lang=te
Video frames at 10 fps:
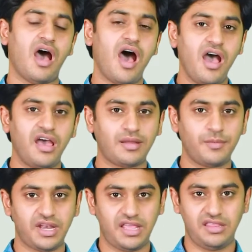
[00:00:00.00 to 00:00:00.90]

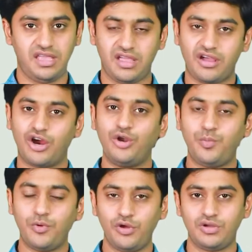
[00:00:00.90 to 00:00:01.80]
ఆహారం అనేది
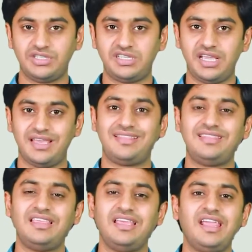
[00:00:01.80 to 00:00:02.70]
కడుపులో నుంచి
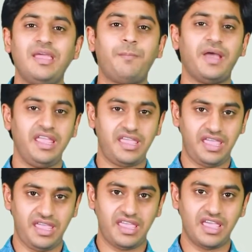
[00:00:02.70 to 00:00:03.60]
తిరిగి
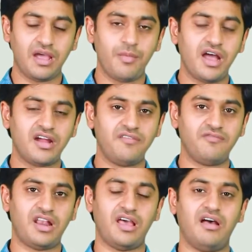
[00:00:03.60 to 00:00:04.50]
పైకి ఎగబాగడం
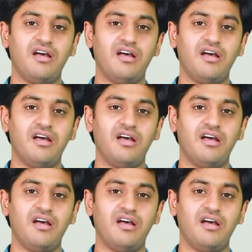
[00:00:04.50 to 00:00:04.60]
వల్ల